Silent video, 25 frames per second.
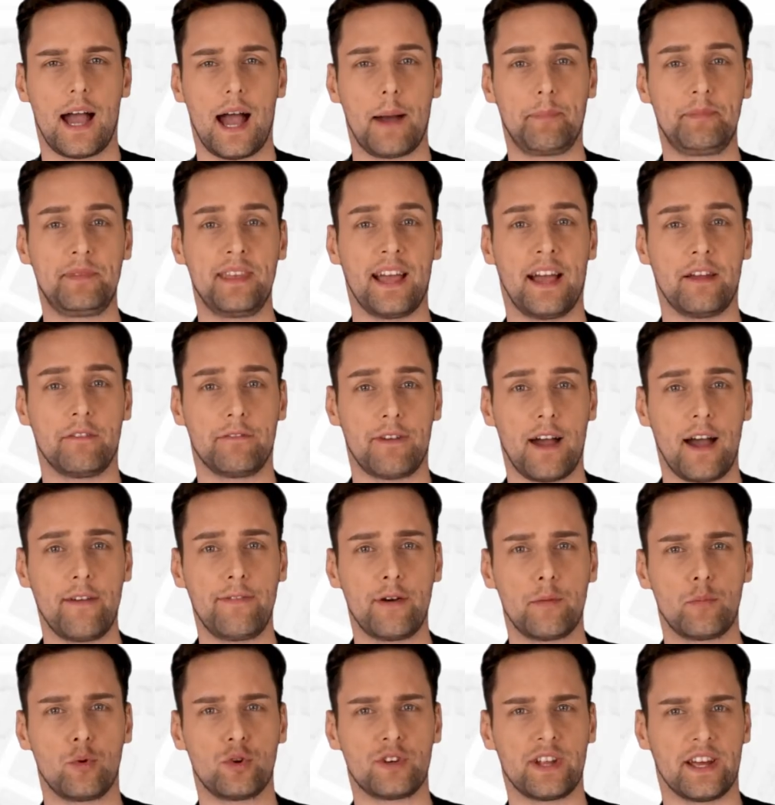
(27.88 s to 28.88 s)
Habt ihr ein
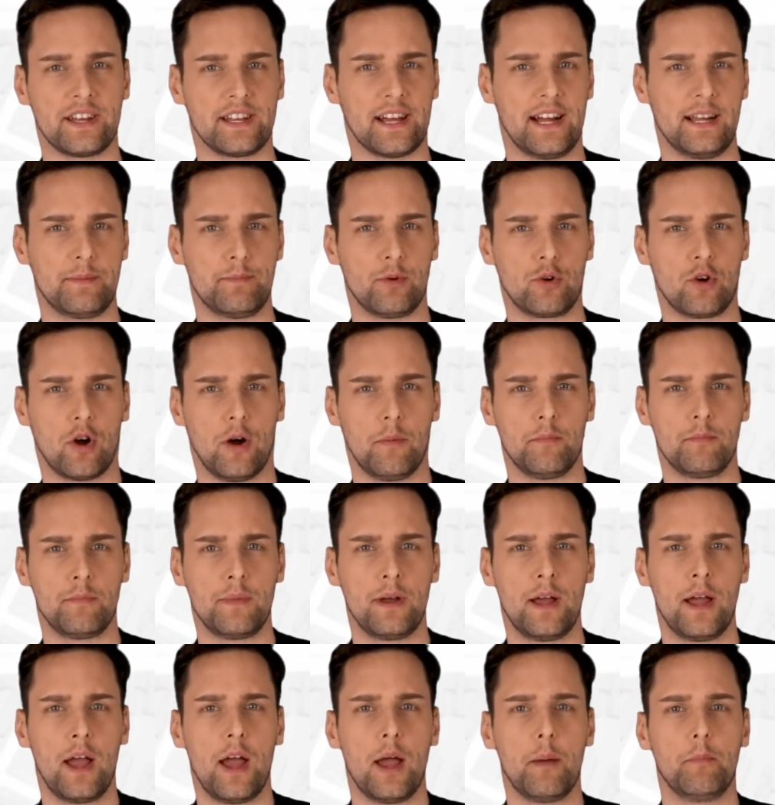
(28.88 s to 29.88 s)
Fahrverbot erteilt
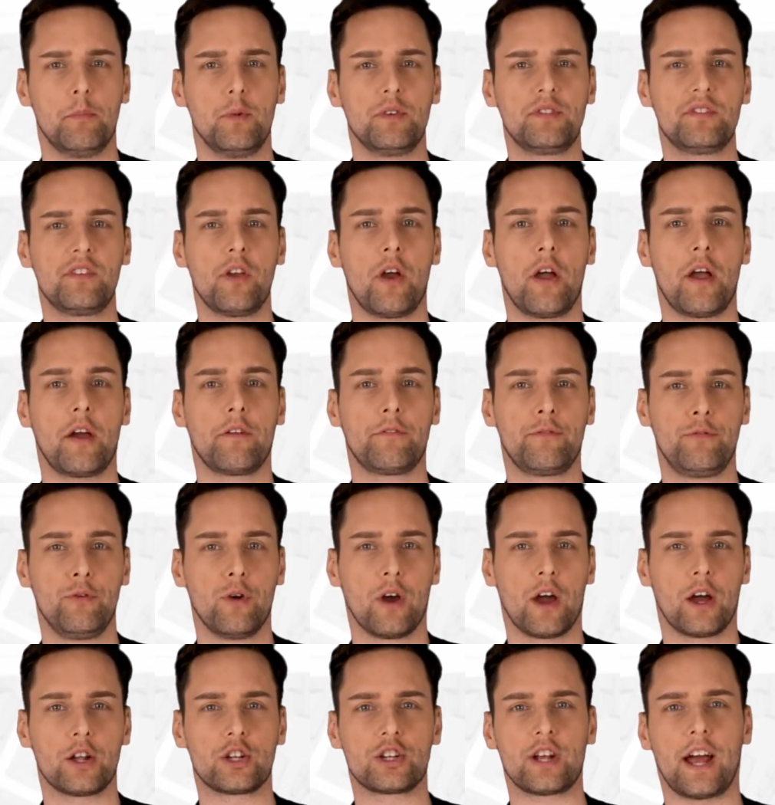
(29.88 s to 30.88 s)
bekommen, müsst ihr euren
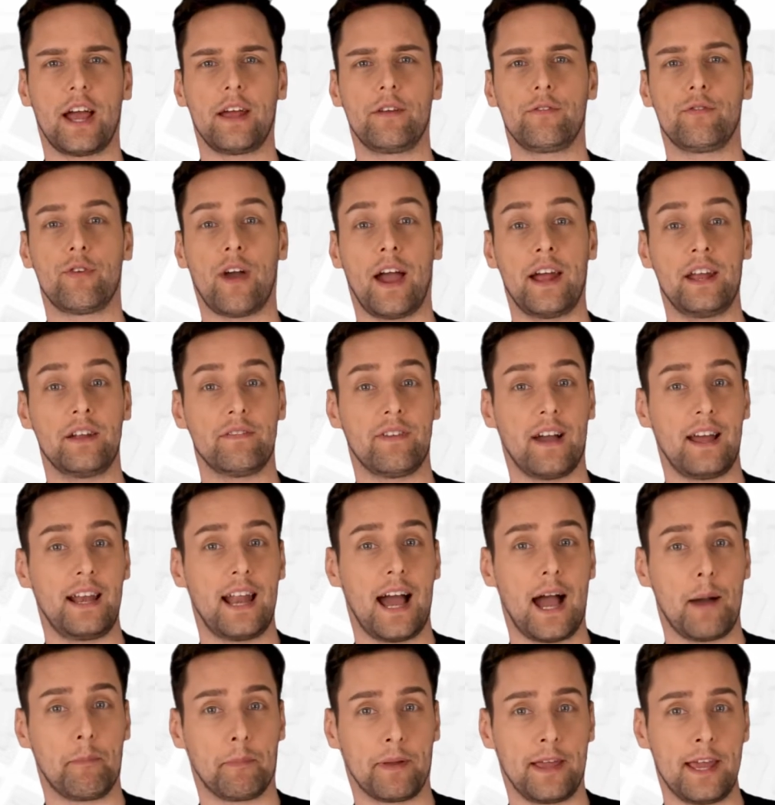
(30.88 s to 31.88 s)
Führerschein für eine
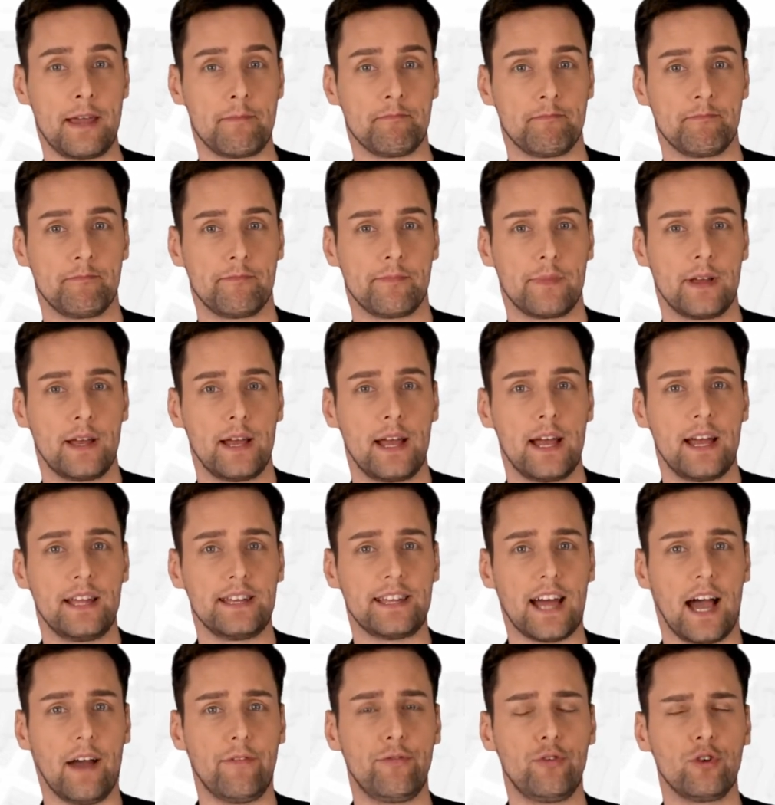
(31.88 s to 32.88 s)
Weile abgeben.
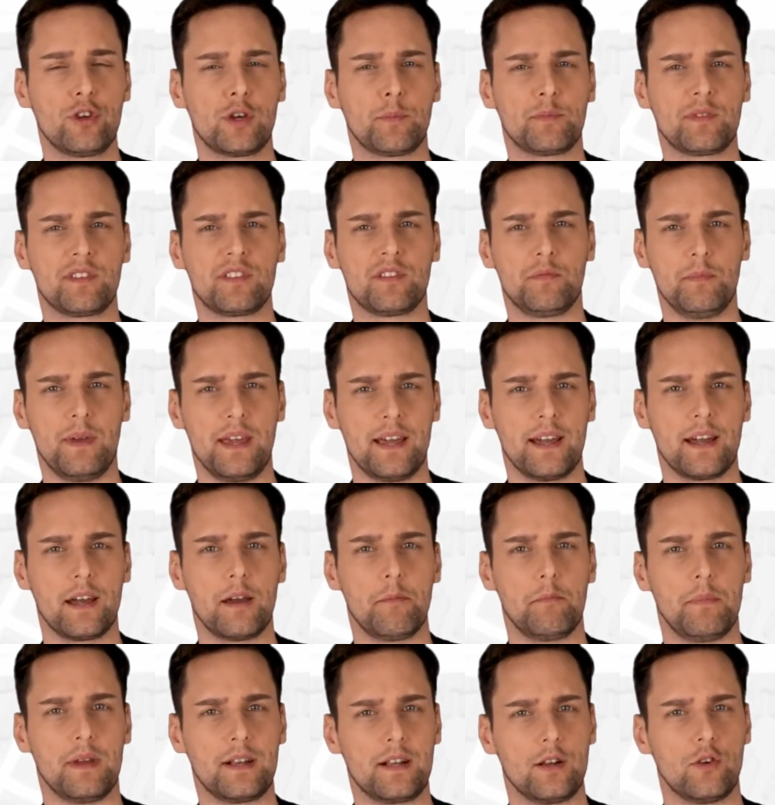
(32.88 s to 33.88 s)
Dafür gibt es
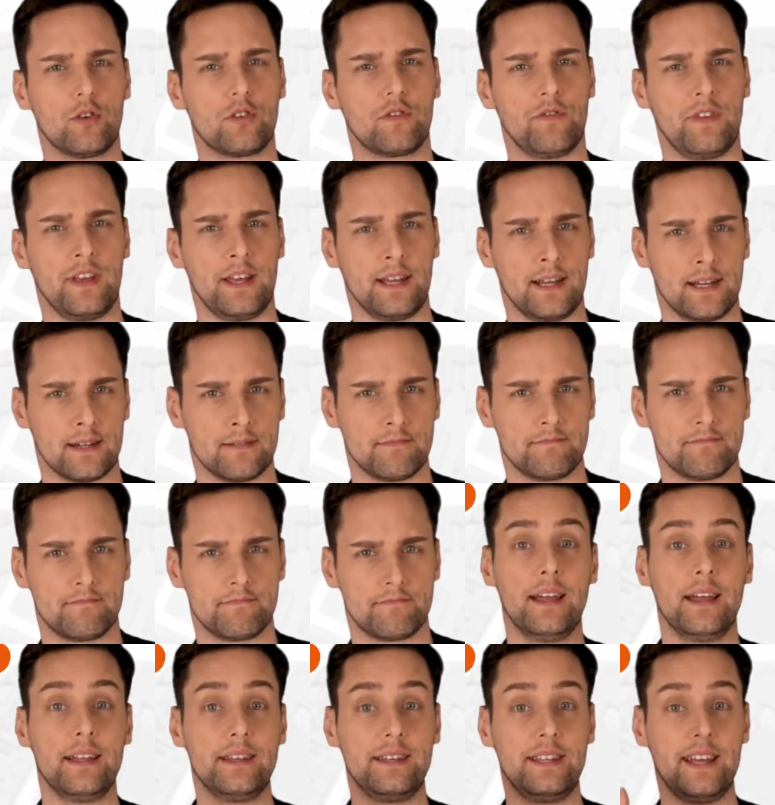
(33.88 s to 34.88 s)
mehrere Mittel und Wege.
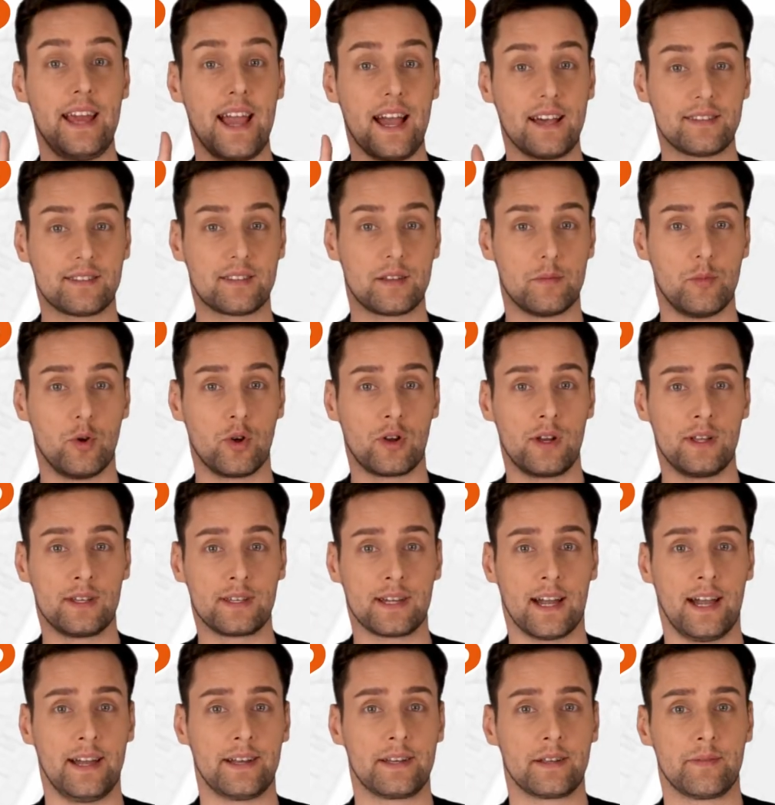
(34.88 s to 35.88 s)
Die erste
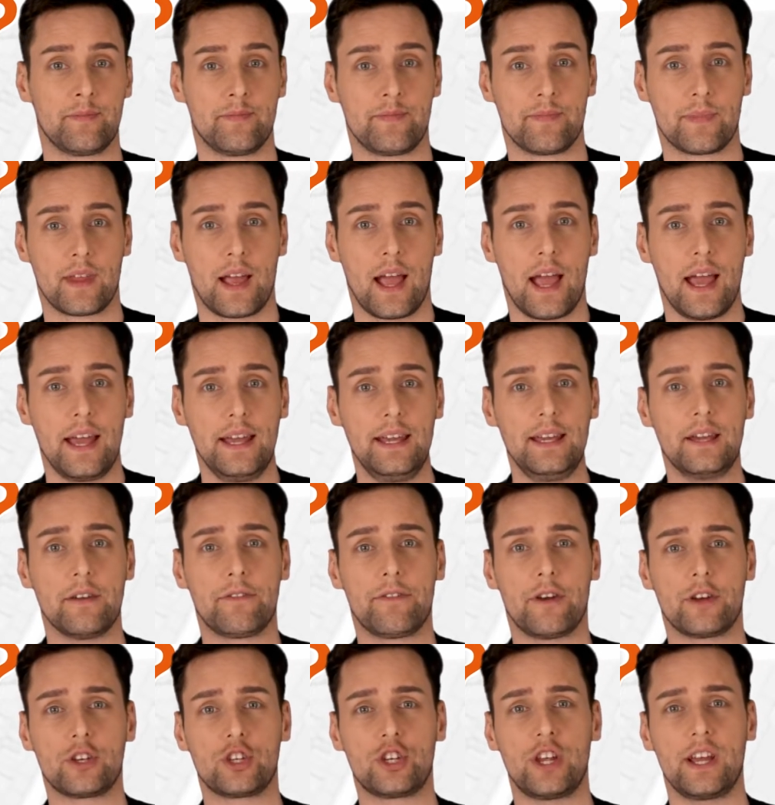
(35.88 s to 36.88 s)
Möglichkeit. Ihr
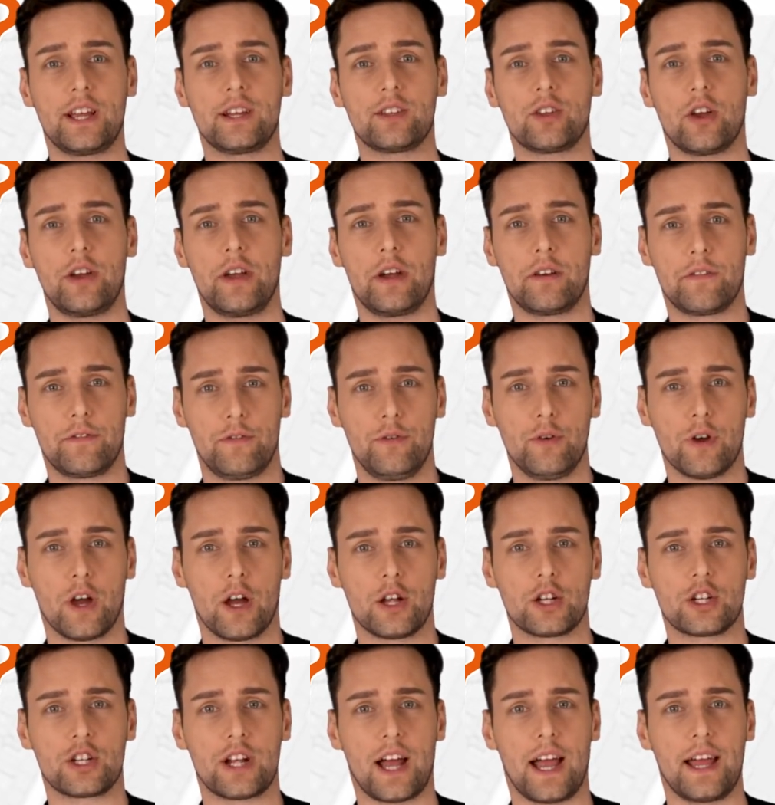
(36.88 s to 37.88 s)
verschickt euren
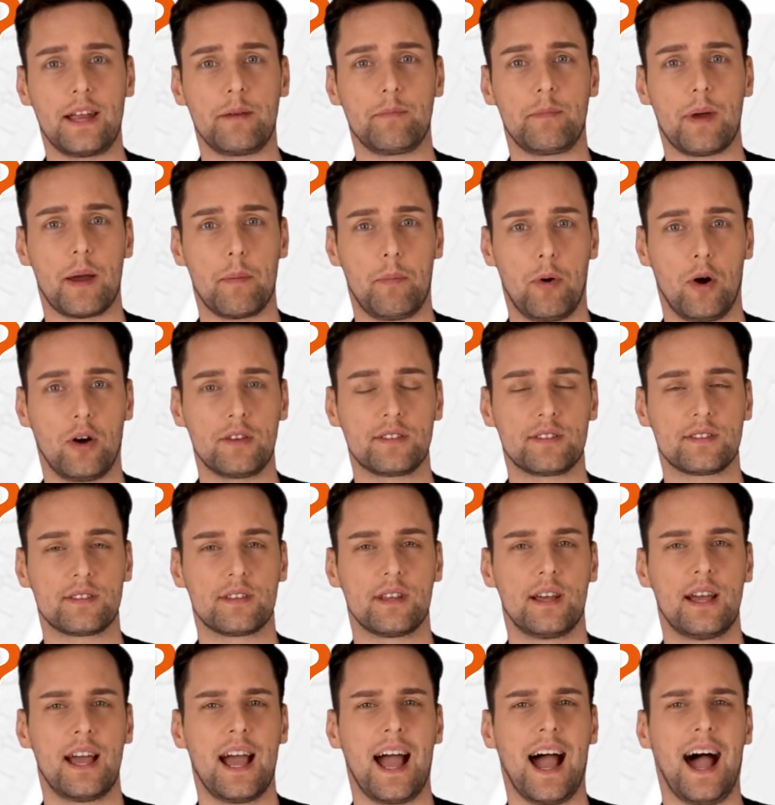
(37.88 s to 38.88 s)
Führerschein per
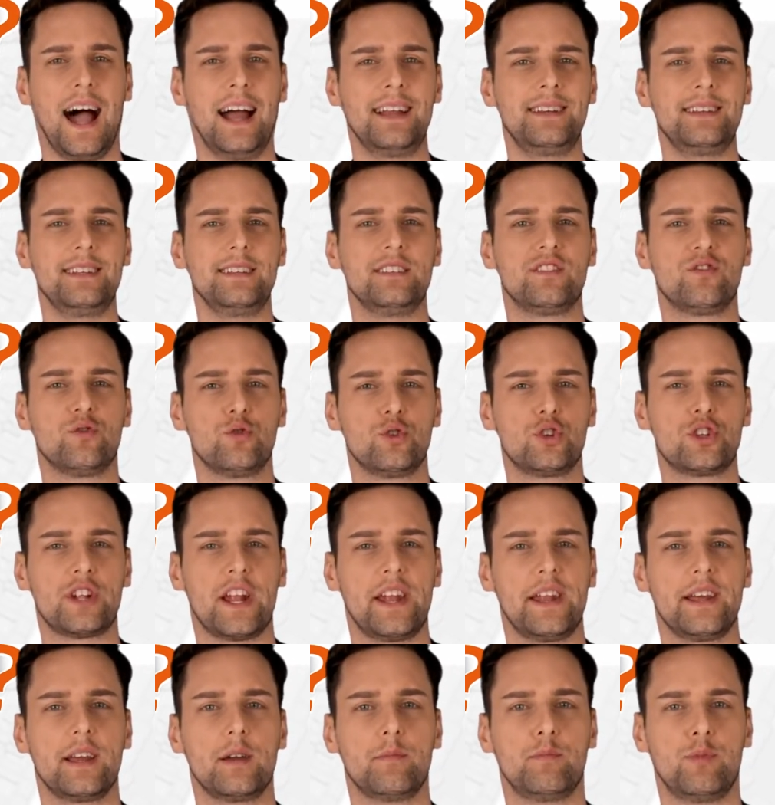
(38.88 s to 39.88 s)
Post an die
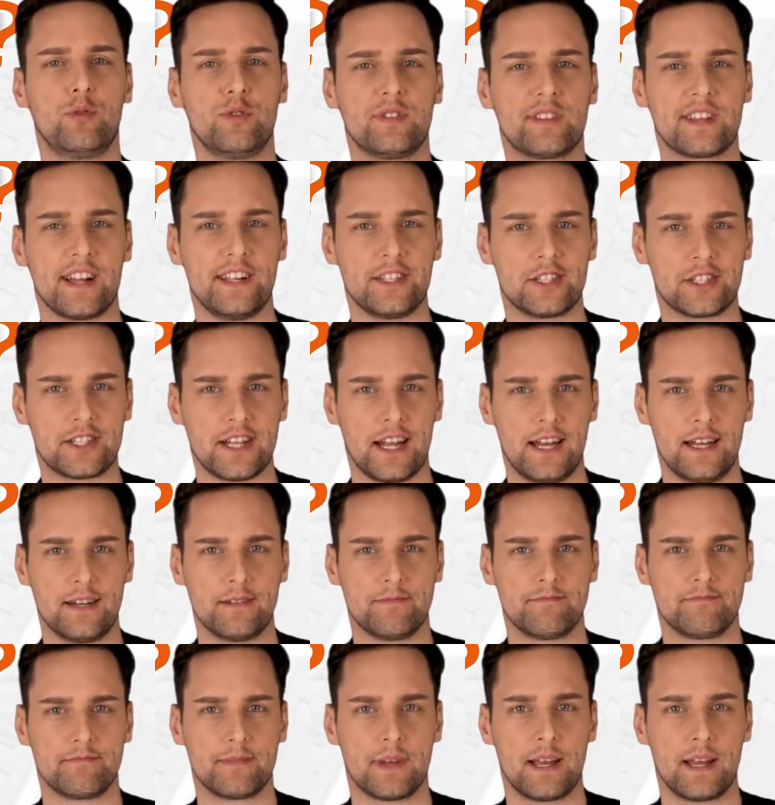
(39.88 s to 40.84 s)
zuständige Bußgeldstelle.